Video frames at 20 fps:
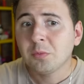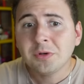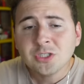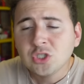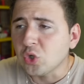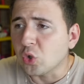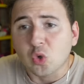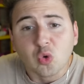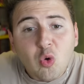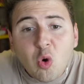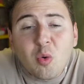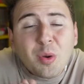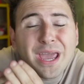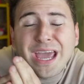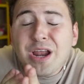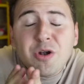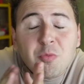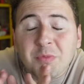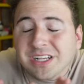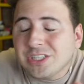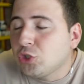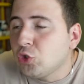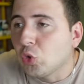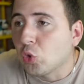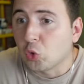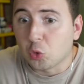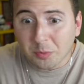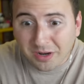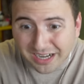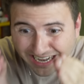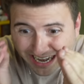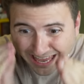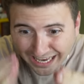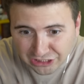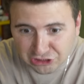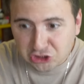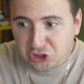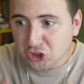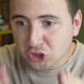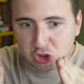Uma de ouro, qualquer uma de ouro, uma
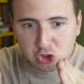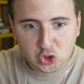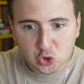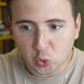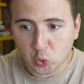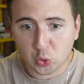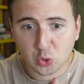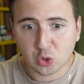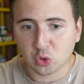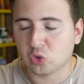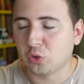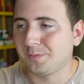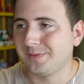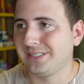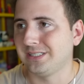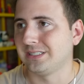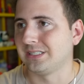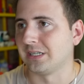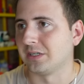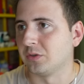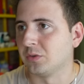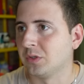Legend de ouro que eu tô precisando.